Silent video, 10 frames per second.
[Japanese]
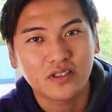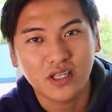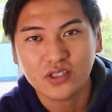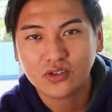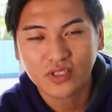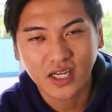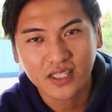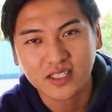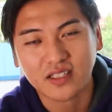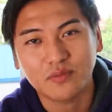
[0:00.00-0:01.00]
年収下
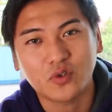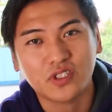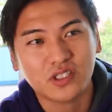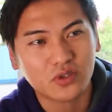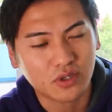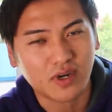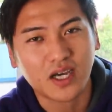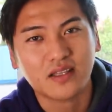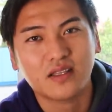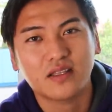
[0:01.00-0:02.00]
がっちゃってもうしんどい
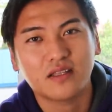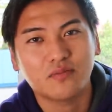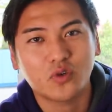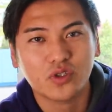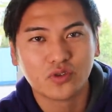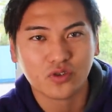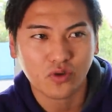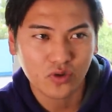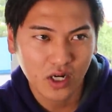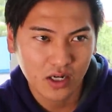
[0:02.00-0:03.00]
わ。もうね、ちょっと
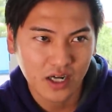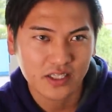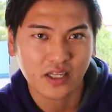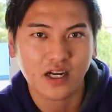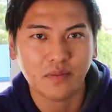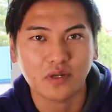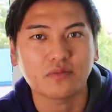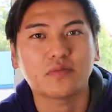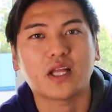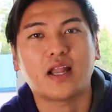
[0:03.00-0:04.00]
この会社で頑張る。
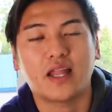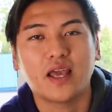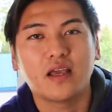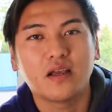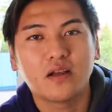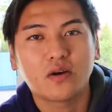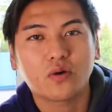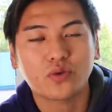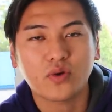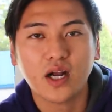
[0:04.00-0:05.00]
みたいなね。
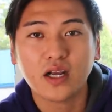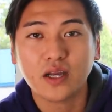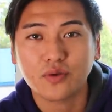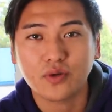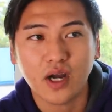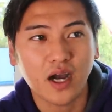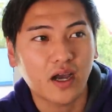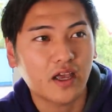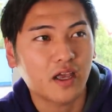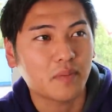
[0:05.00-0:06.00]
ことを考える人
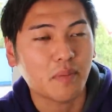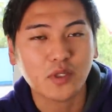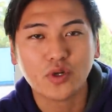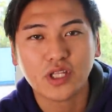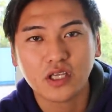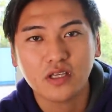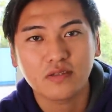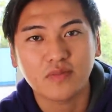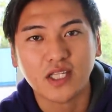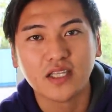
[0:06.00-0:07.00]
が、えー、マジョリティ、
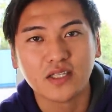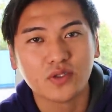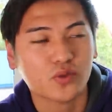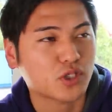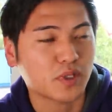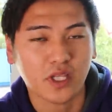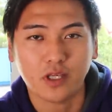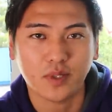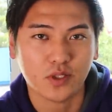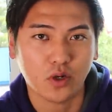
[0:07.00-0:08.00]
まあ、大多数を占めてい
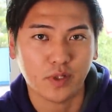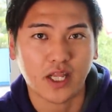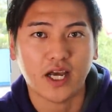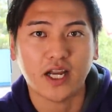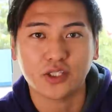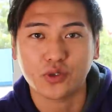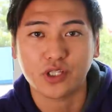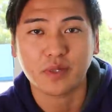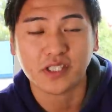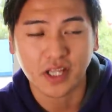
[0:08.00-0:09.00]
きますよ。みたいな話をし
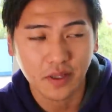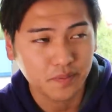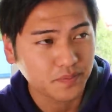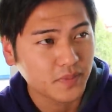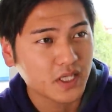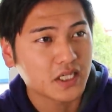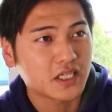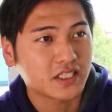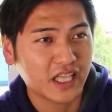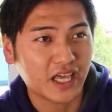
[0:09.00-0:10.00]
てましたね。
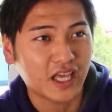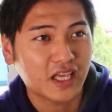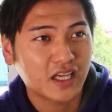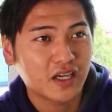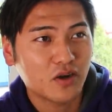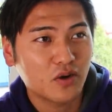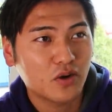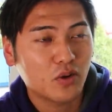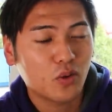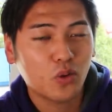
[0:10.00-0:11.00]
で、
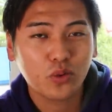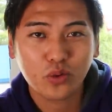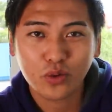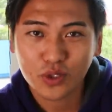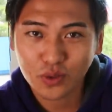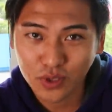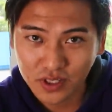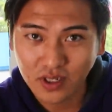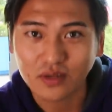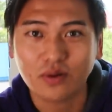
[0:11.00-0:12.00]
本当にそうで
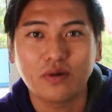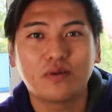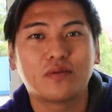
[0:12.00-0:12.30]
すかと。